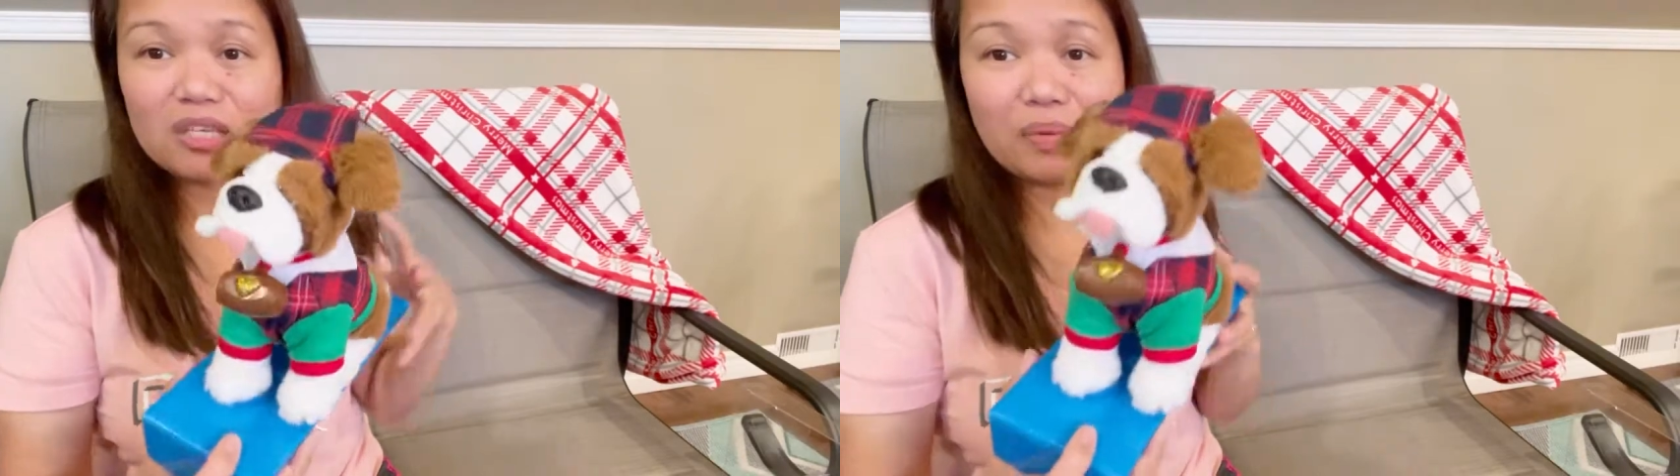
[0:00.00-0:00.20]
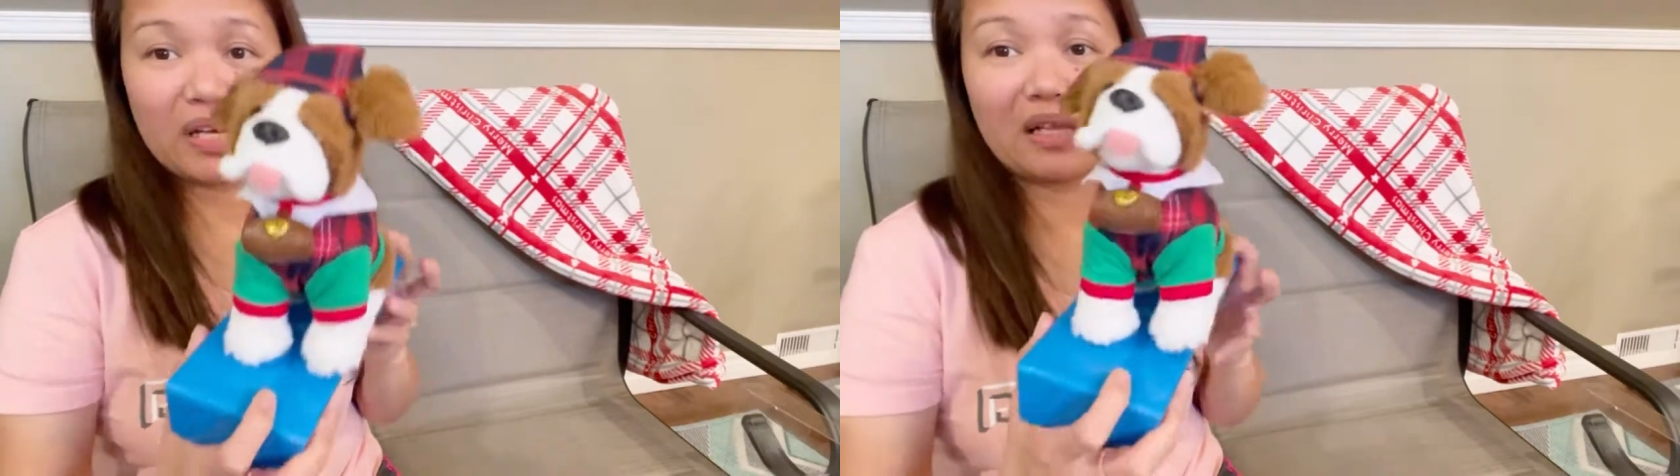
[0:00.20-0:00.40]

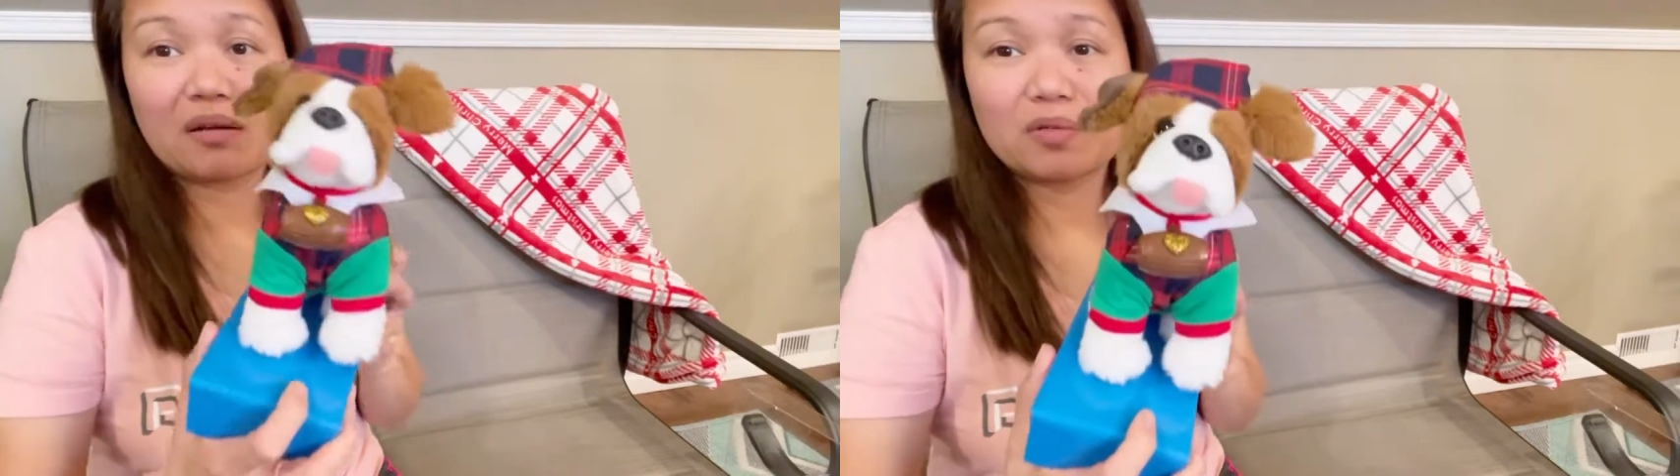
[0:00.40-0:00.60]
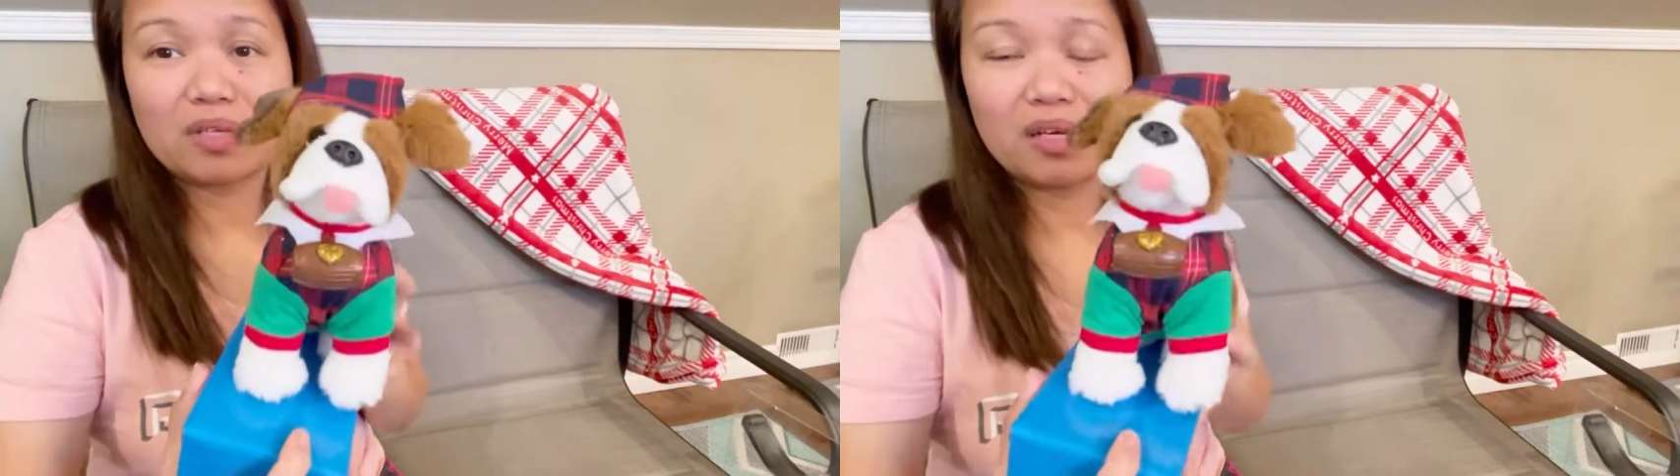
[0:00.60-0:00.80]
Pakita
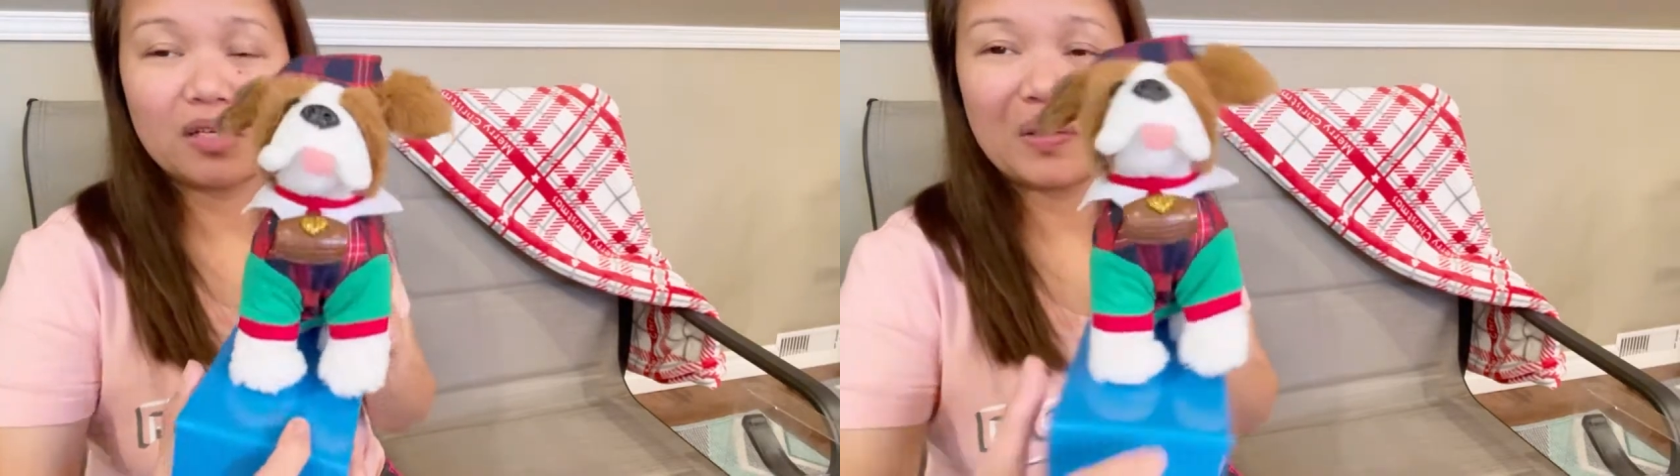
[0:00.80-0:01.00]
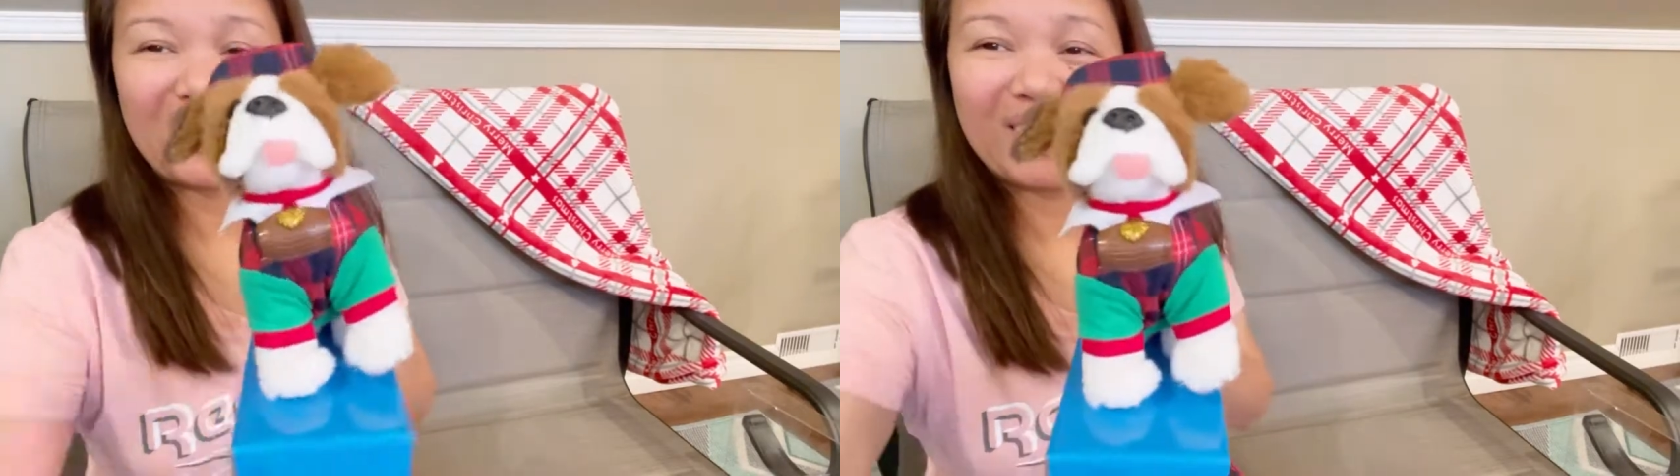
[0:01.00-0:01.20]
ko sa
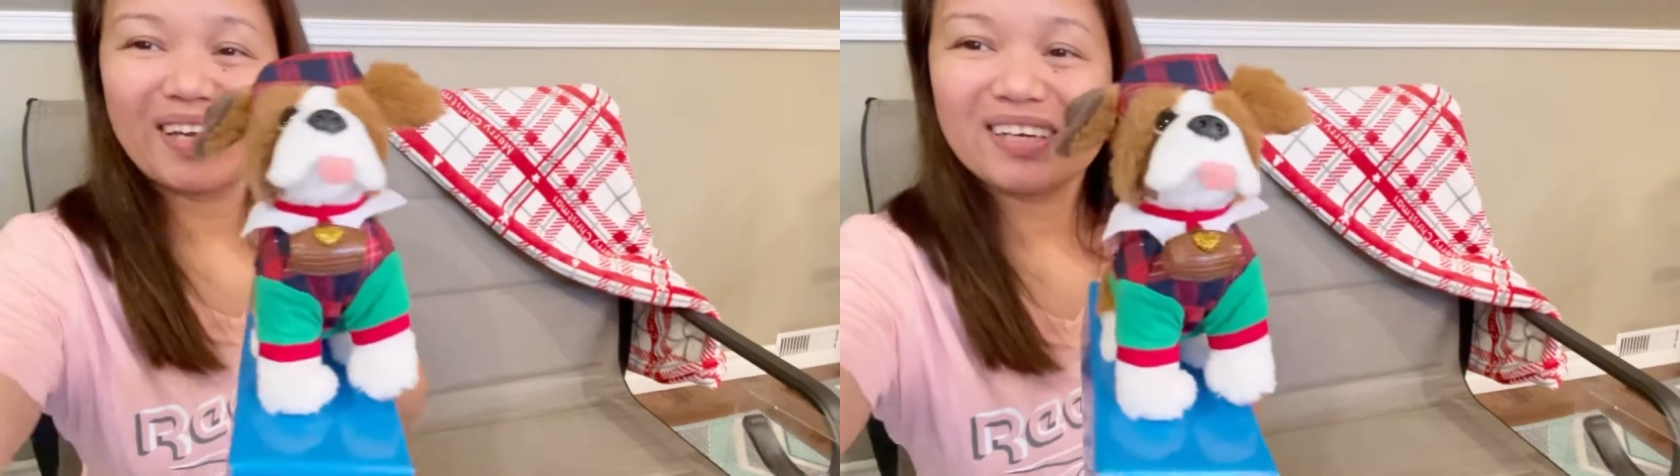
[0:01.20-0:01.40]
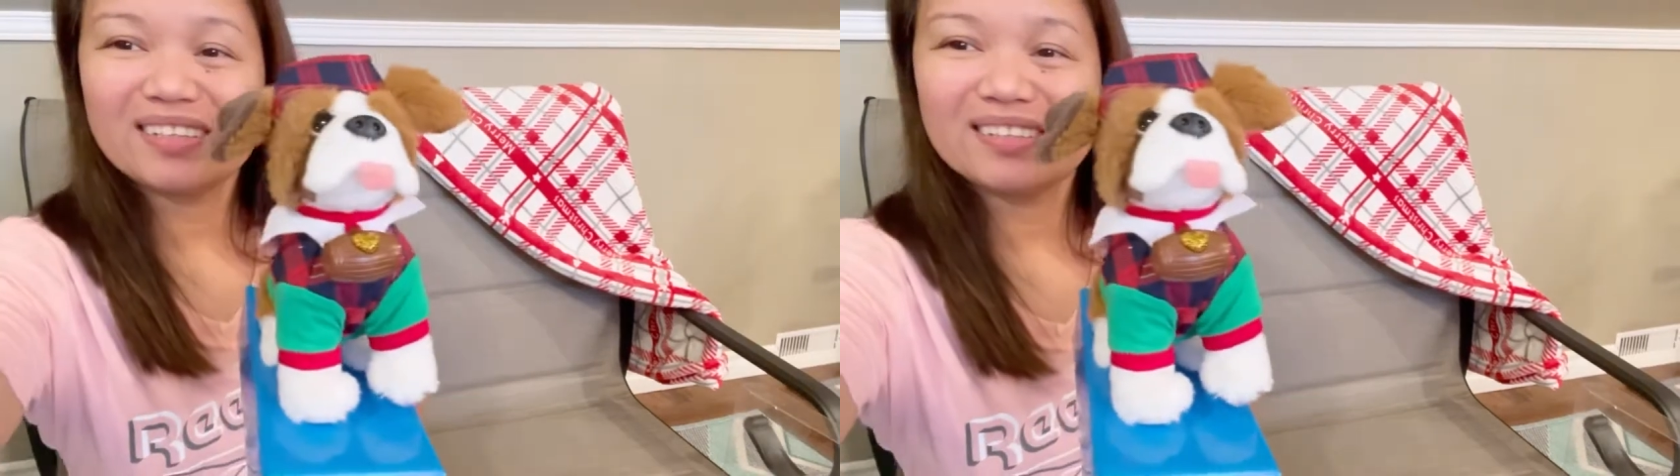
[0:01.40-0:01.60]
inyo. Okay?